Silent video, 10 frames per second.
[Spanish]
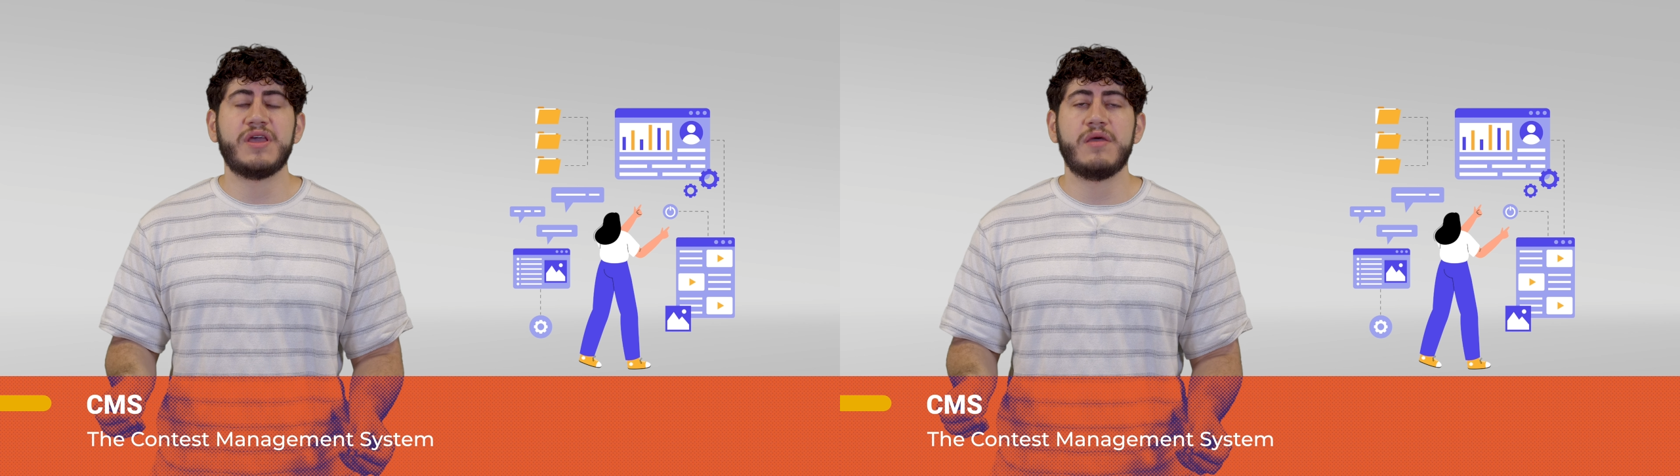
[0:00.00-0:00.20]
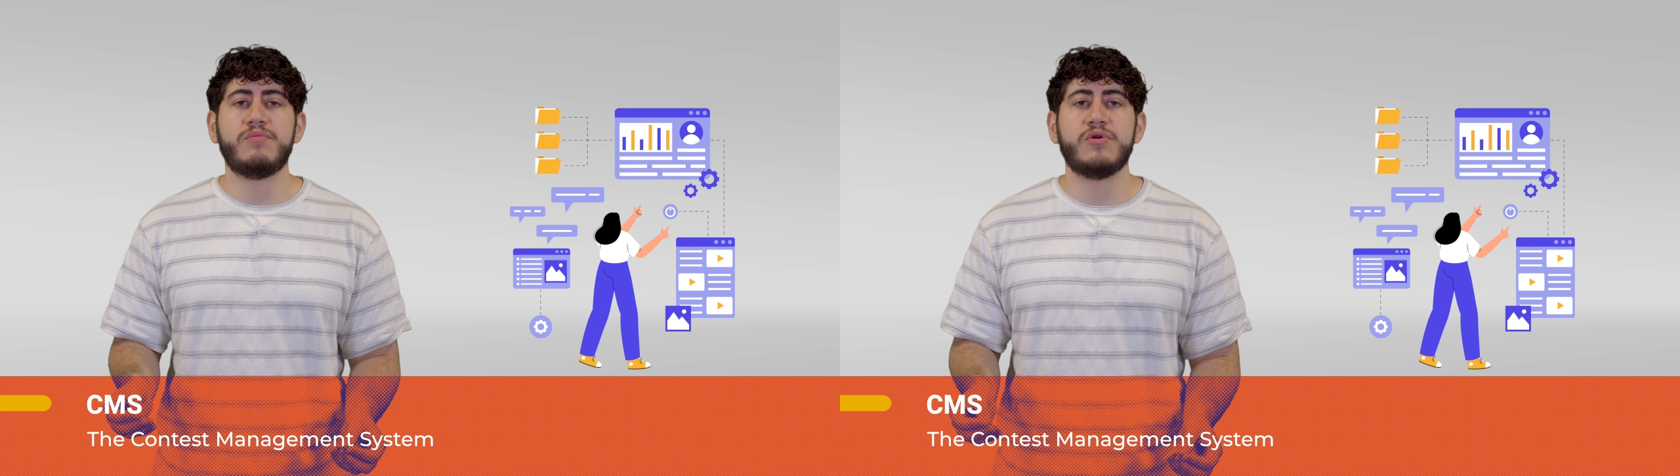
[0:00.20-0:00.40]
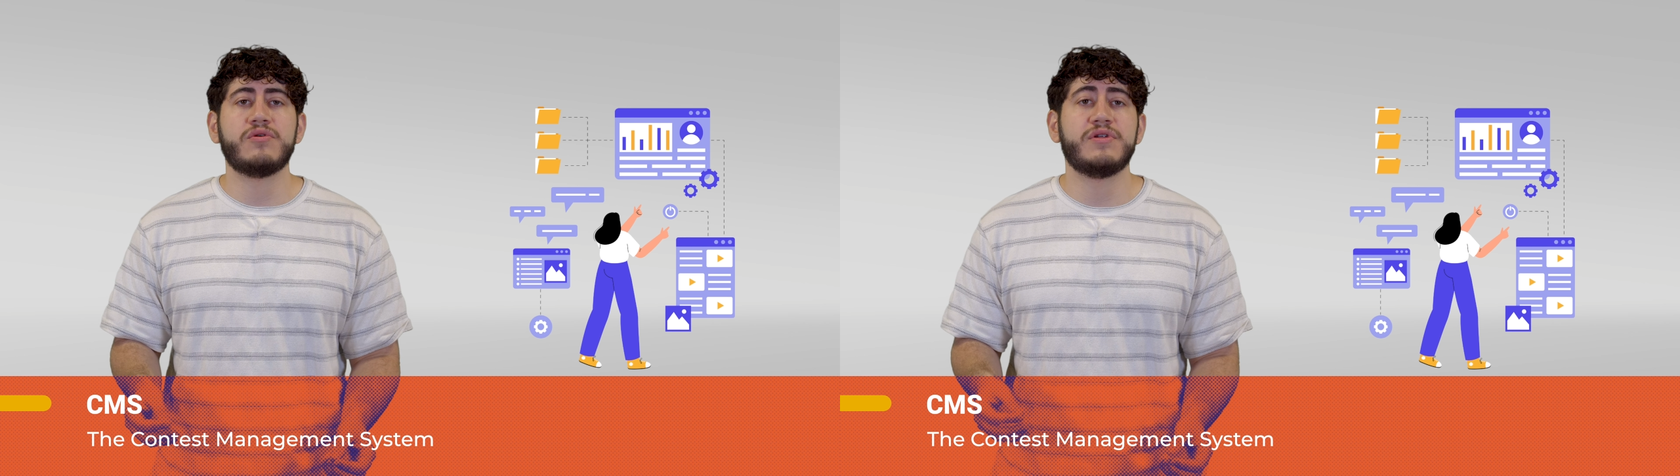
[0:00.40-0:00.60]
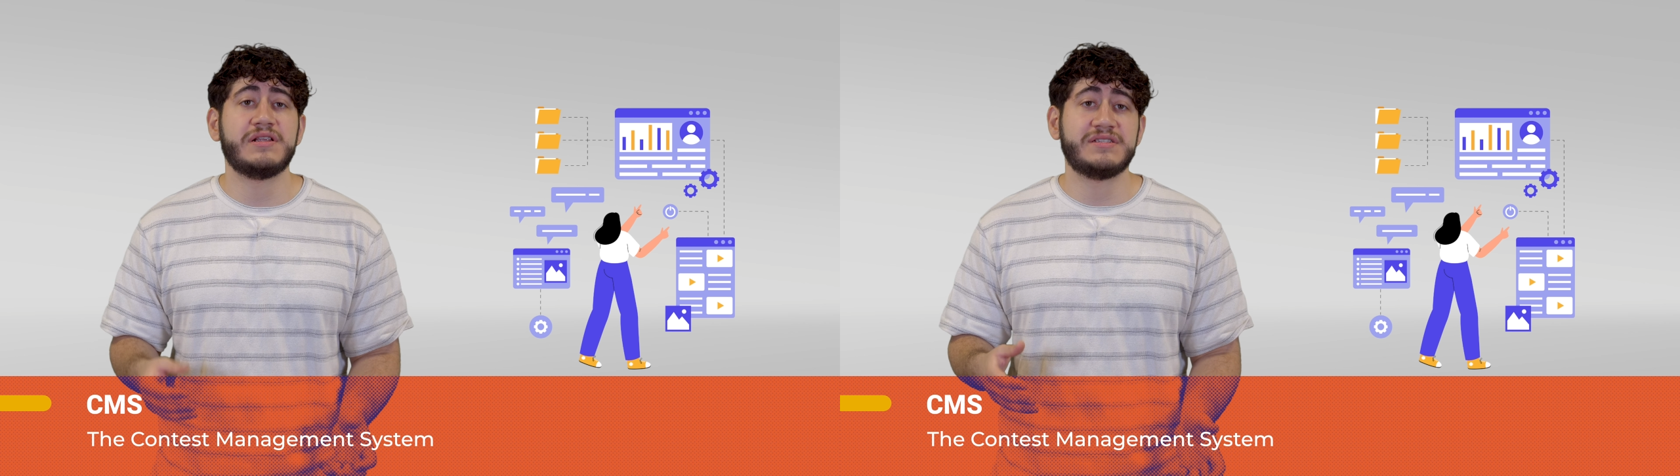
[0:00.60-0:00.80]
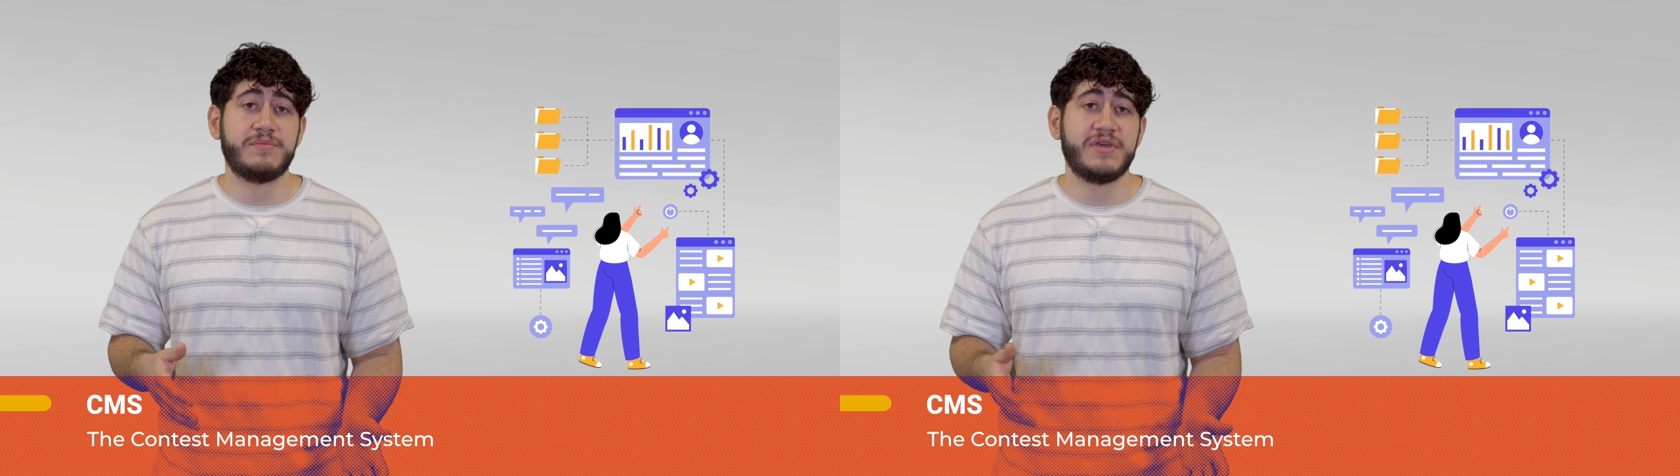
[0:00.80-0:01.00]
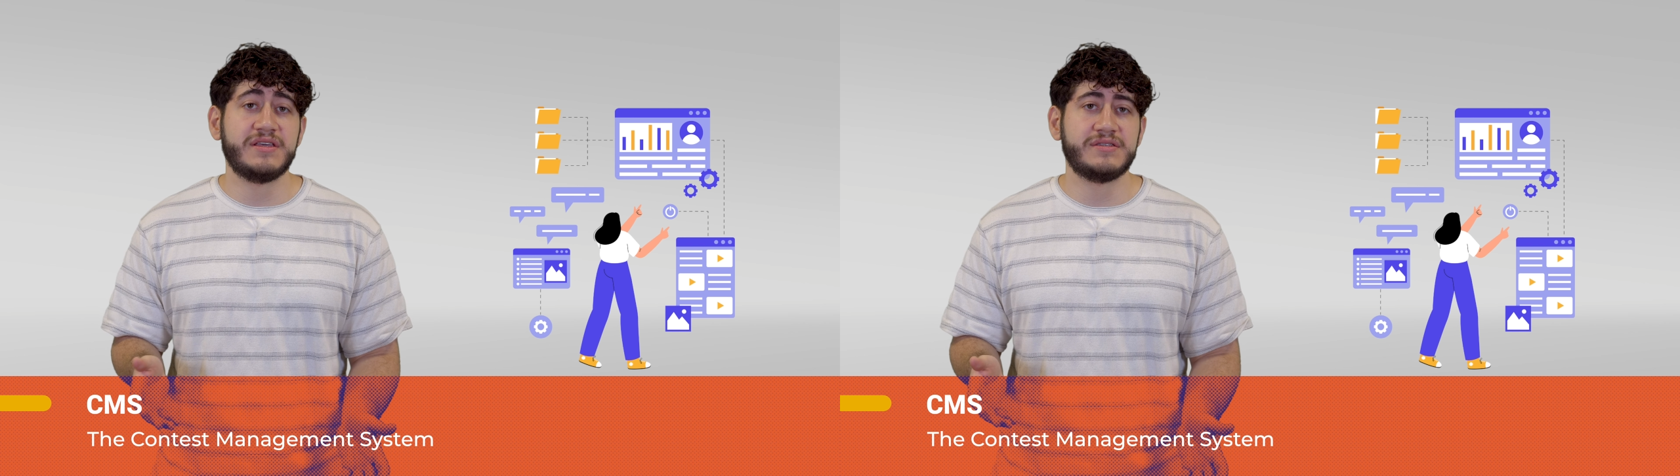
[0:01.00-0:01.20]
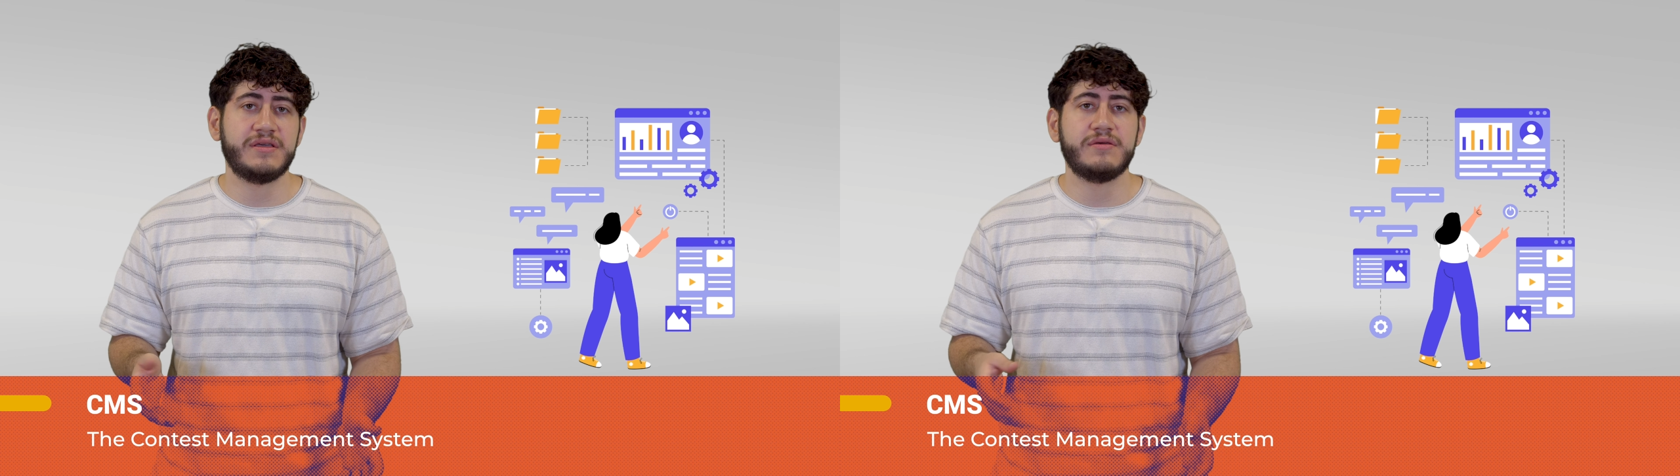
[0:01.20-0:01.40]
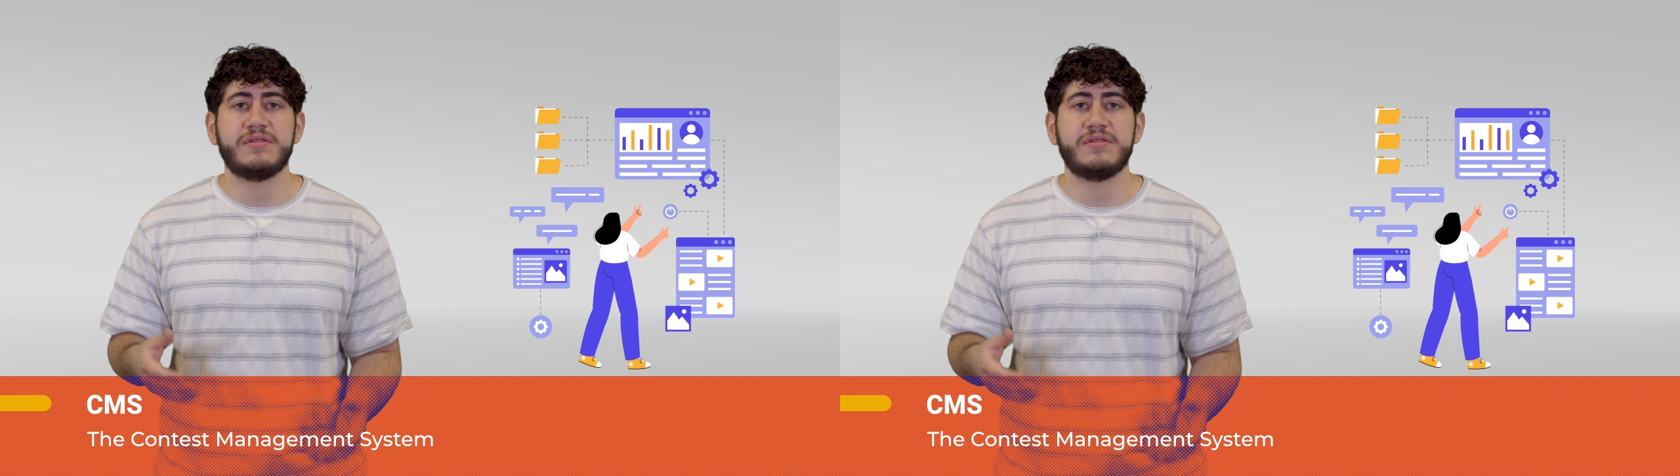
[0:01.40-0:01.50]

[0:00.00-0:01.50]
ejemplo con el CMS